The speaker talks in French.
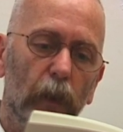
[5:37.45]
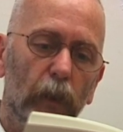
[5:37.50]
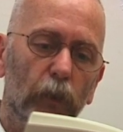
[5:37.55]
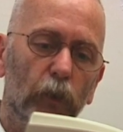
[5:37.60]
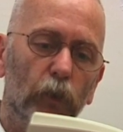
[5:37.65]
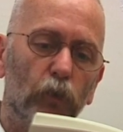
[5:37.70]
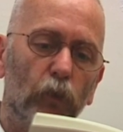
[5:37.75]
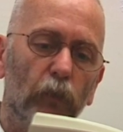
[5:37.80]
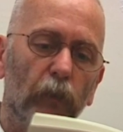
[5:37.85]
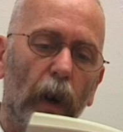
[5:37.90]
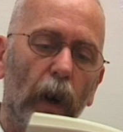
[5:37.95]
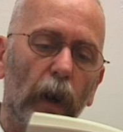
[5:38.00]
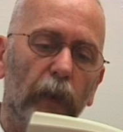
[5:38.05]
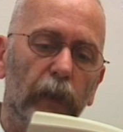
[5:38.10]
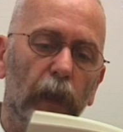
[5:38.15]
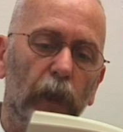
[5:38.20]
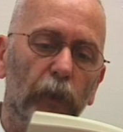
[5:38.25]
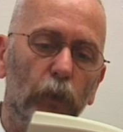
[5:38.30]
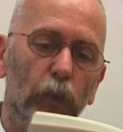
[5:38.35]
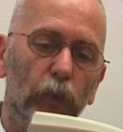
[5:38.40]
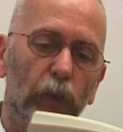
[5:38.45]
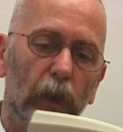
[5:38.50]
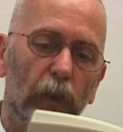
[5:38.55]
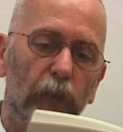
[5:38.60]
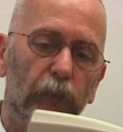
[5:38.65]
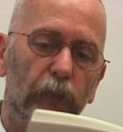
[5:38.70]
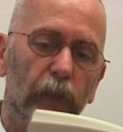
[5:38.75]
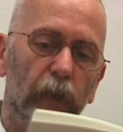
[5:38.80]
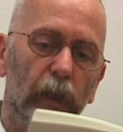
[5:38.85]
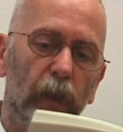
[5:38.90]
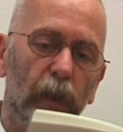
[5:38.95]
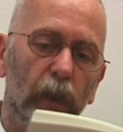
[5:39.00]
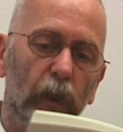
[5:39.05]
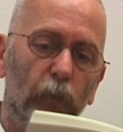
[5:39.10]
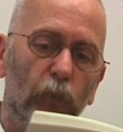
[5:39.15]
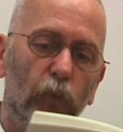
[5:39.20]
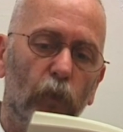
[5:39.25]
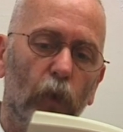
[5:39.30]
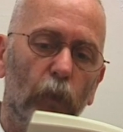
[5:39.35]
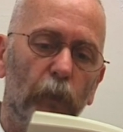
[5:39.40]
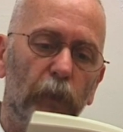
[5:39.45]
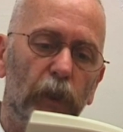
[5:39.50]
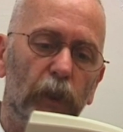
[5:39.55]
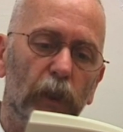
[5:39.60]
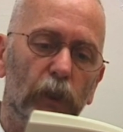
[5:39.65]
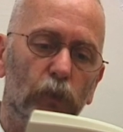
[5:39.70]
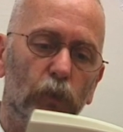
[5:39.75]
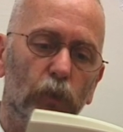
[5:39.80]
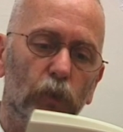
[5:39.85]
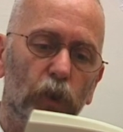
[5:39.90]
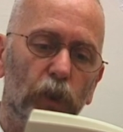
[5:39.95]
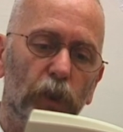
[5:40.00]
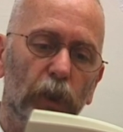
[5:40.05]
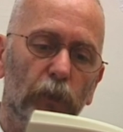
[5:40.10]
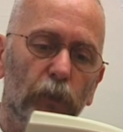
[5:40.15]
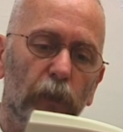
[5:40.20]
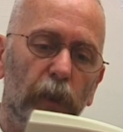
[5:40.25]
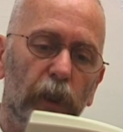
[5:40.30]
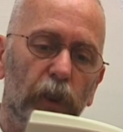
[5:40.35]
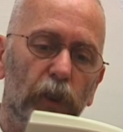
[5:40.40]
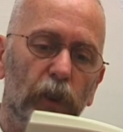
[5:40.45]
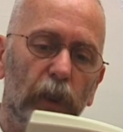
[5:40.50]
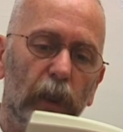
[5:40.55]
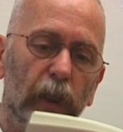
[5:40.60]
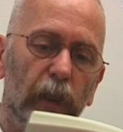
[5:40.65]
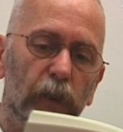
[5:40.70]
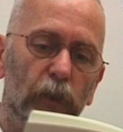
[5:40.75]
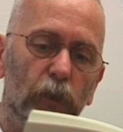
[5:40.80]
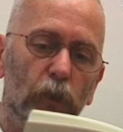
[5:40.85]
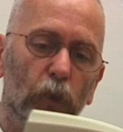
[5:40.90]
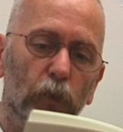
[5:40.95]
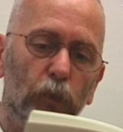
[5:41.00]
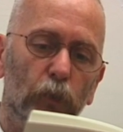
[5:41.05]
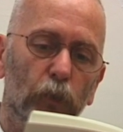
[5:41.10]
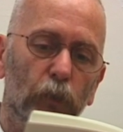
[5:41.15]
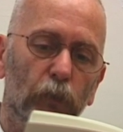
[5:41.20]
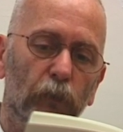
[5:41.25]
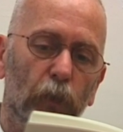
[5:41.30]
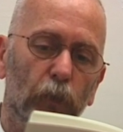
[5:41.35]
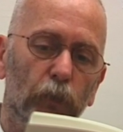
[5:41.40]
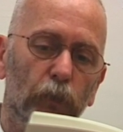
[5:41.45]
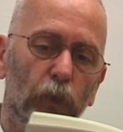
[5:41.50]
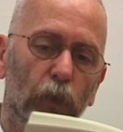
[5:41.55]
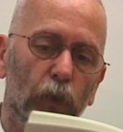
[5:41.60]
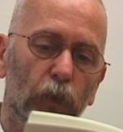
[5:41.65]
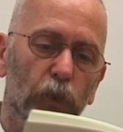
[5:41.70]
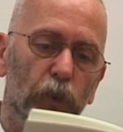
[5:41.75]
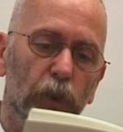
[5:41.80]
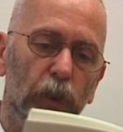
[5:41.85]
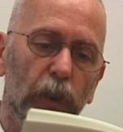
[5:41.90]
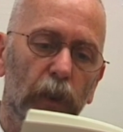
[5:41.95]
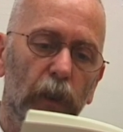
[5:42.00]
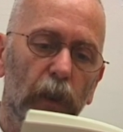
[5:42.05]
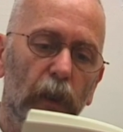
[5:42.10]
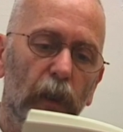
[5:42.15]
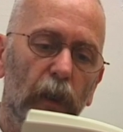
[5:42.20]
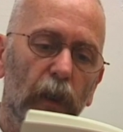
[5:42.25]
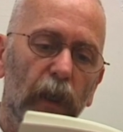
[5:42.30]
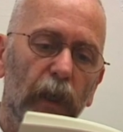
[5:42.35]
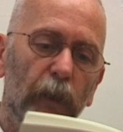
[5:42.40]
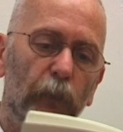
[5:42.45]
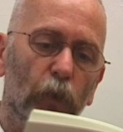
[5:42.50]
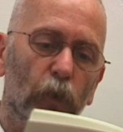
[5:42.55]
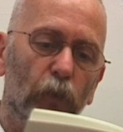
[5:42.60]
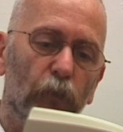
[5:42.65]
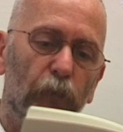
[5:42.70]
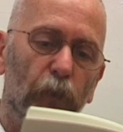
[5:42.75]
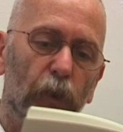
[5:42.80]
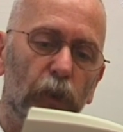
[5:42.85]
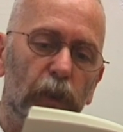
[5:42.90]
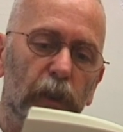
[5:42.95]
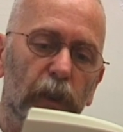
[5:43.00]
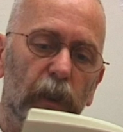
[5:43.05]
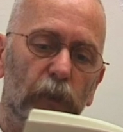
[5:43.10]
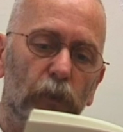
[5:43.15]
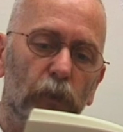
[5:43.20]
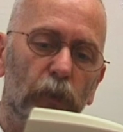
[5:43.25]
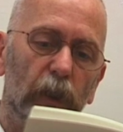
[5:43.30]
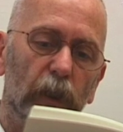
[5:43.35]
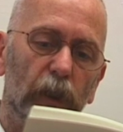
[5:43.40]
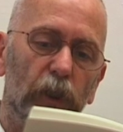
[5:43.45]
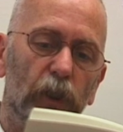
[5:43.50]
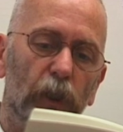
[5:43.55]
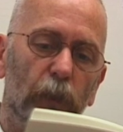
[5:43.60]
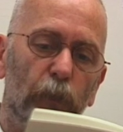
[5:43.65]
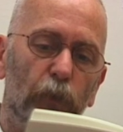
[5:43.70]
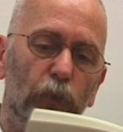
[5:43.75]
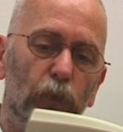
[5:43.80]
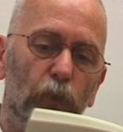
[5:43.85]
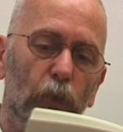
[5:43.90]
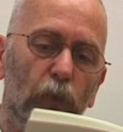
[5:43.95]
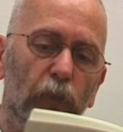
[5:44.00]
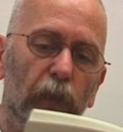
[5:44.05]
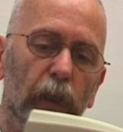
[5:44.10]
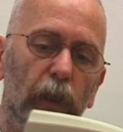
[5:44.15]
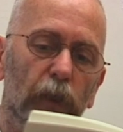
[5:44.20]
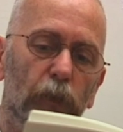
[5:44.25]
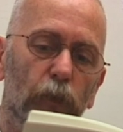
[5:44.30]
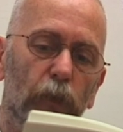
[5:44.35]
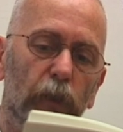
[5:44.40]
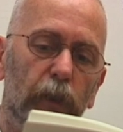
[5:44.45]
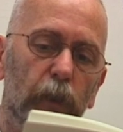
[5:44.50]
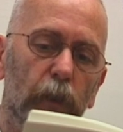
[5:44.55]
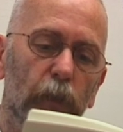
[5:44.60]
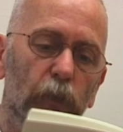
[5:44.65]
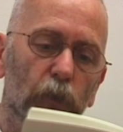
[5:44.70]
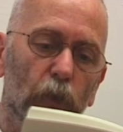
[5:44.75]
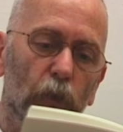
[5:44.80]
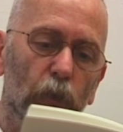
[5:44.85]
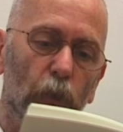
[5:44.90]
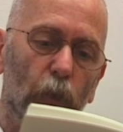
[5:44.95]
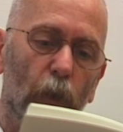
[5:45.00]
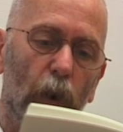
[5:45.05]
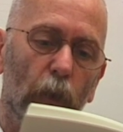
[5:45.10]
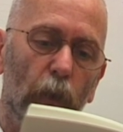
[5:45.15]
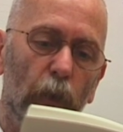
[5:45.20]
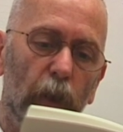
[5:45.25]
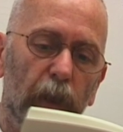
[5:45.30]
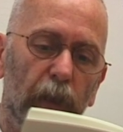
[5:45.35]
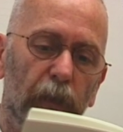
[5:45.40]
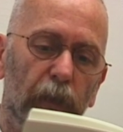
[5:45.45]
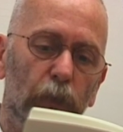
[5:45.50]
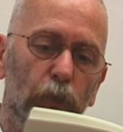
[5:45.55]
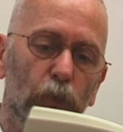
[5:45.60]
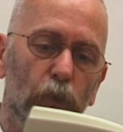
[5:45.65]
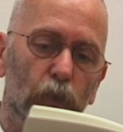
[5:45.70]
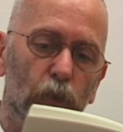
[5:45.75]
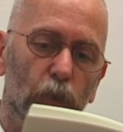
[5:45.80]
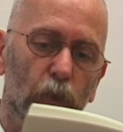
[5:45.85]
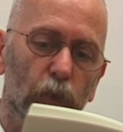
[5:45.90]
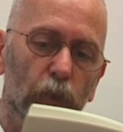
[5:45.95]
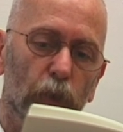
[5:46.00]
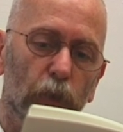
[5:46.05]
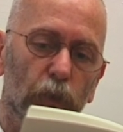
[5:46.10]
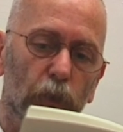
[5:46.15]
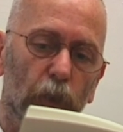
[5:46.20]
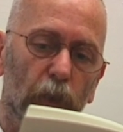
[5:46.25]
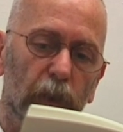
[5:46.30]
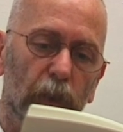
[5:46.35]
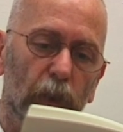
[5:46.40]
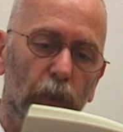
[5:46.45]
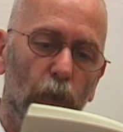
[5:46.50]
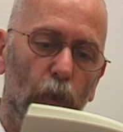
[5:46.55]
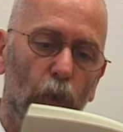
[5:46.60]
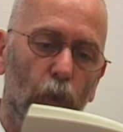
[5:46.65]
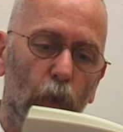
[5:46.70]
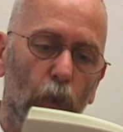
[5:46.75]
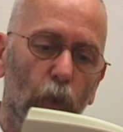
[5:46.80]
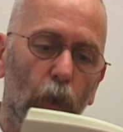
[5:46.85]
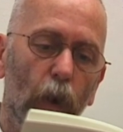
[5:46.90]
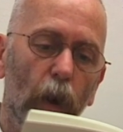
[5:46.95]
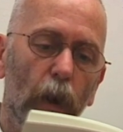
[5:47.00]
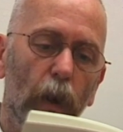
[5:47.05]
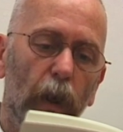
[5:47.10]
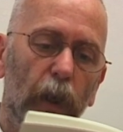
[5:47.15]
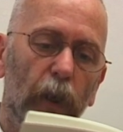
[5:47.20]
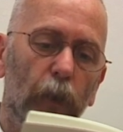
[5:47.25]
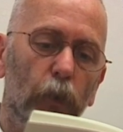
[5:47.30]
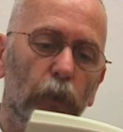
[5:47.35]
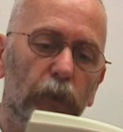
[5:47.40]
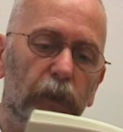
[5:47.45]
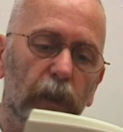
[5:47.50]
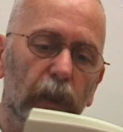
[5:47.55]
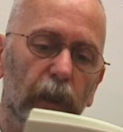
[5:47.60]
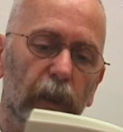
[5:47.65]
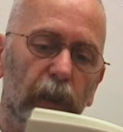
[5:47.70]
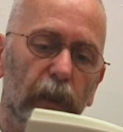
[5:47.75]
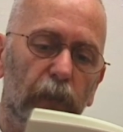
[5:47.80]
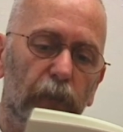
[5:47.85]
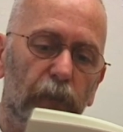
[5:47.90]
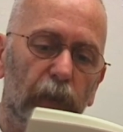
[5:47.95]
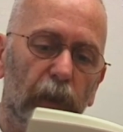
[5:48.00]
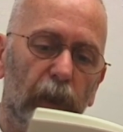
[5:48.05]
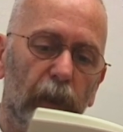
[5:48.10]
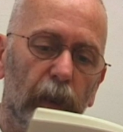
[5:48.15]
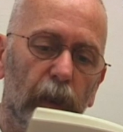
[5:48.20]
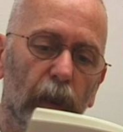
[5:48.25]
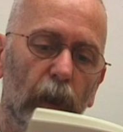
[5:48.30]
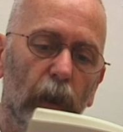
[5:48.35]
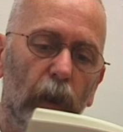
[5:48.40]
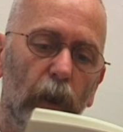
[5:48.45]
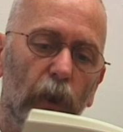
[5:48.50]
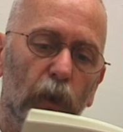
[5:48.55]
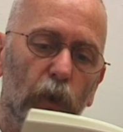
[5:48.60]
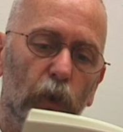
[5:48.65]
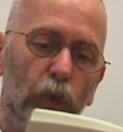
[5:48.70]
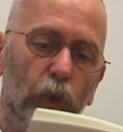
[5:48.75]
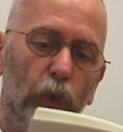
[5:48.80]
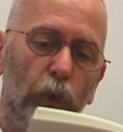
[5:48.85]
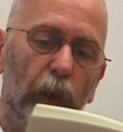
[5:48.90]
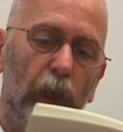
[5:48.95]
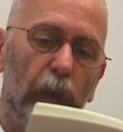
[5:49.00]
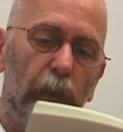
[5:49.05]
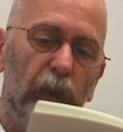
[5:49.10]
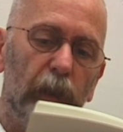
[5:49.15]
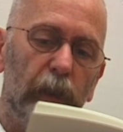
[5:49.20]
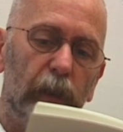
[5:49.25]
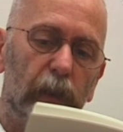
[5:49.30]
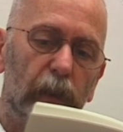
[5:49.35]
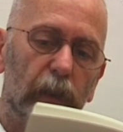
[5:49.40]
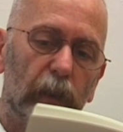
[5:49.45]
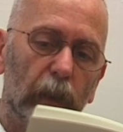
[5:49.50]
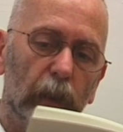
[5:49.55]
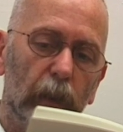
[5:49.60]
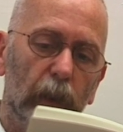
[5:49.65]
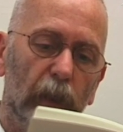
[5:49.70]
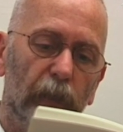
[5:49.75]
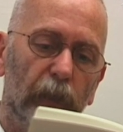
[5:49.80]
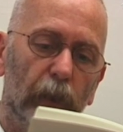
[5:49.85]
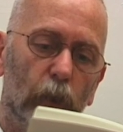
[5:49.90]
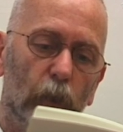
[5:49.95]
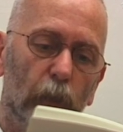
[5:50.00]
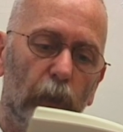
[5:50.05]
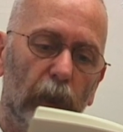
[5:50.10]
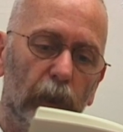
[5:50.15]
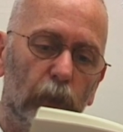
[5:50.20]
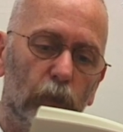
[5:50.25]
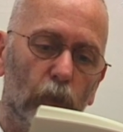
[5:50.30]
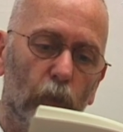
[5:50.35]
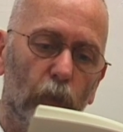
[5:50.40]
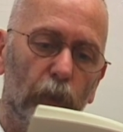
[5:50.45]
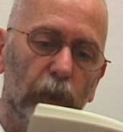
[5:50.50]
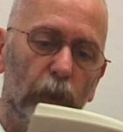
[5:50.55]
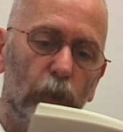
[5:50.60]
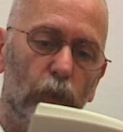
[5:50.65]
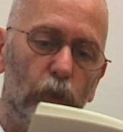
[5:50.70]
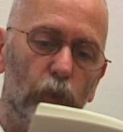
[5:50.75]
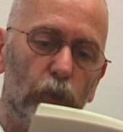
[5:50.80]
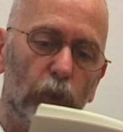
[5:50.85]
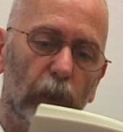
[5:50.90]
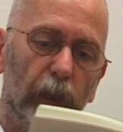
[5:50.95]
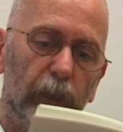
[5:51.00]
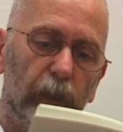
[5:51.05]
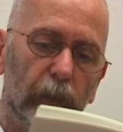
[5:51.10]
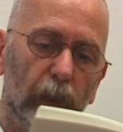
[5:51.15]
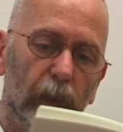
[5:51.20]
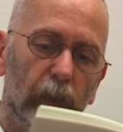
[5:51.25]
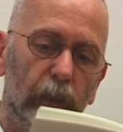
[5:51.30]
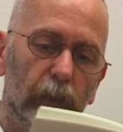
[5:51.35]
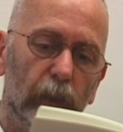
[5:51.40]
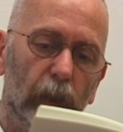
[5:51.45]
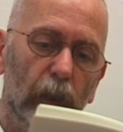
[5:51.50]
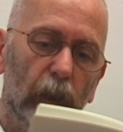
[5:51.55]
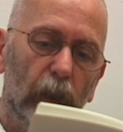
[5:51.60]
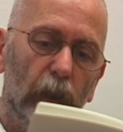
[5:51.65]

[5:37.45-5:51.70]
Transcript: ne trouva rien d'autre à faire pour empêcher son chien de nager de la sorte devant du danger et pour le forcer à se diriger plutôt vers les ultimes endroits où il y avait une chance de le sortir de l'eau et de le tirer d'affaire, que de lui administrer avec le bâton les coups sur la tête,